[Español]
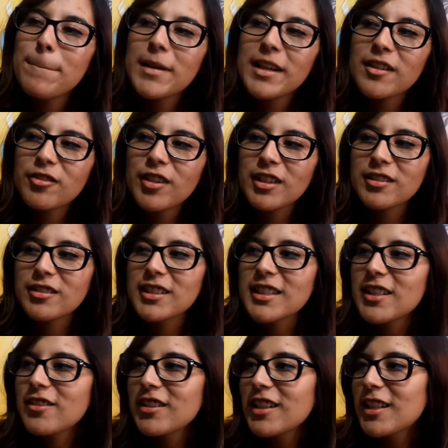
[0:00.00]
pero cuando
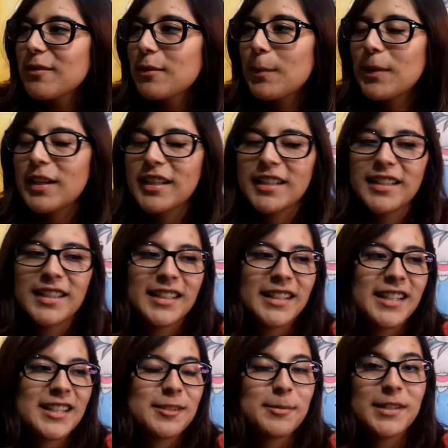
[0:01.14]
dijeron que iba a
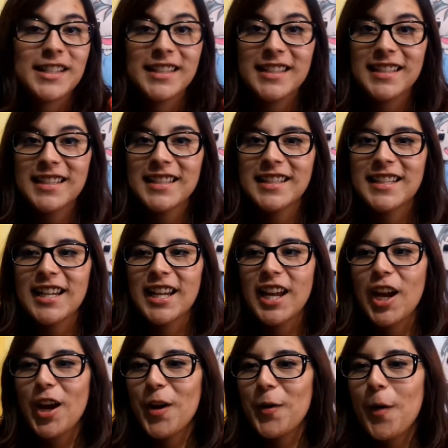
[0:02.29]
aparecer X-23
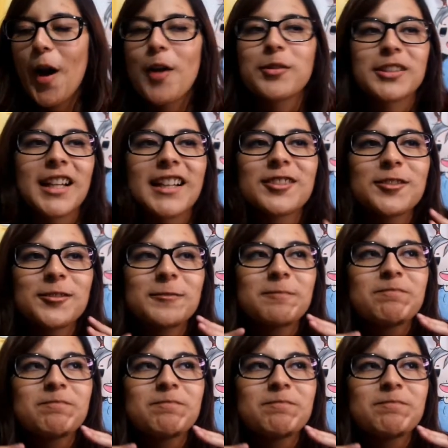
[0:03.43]
dije, wow, o sea,